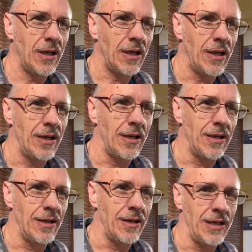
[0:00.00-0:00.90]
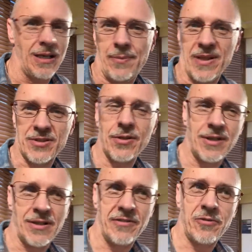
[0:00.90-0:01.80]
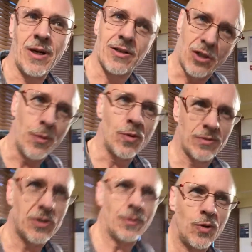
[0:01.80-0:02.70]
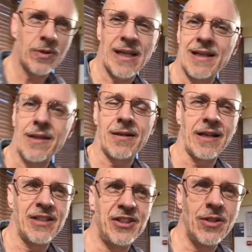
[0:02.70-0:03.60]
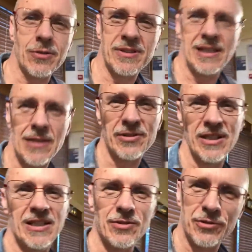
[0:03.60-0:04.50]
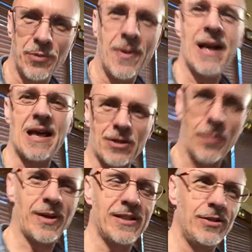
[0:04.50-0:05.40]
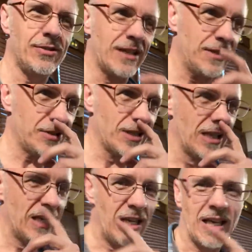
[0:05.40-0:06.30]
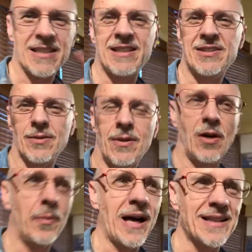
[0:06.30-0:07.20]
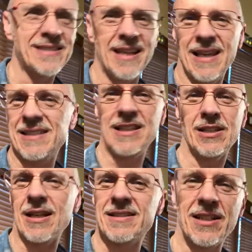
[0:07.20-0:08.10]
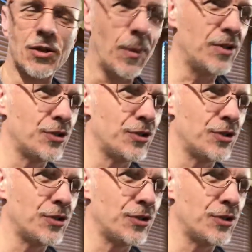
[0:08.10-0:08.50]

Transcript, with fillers: la personne voit comment, comment quelqu'un réagit quand ils ils ont, du mal à compléter une tâche. Est-ce qu'ils sont embarrassés Est-ce qu'ils traitent ça comme un